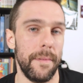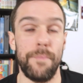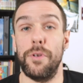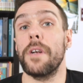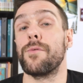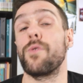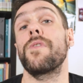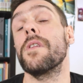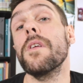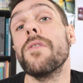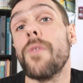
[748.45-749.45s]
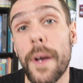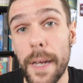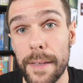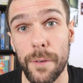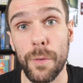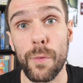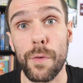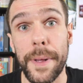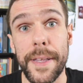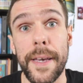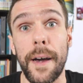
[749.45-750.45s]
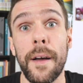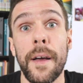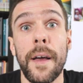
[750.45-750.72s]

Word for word: Puis quelle société saurait l'être de toute manière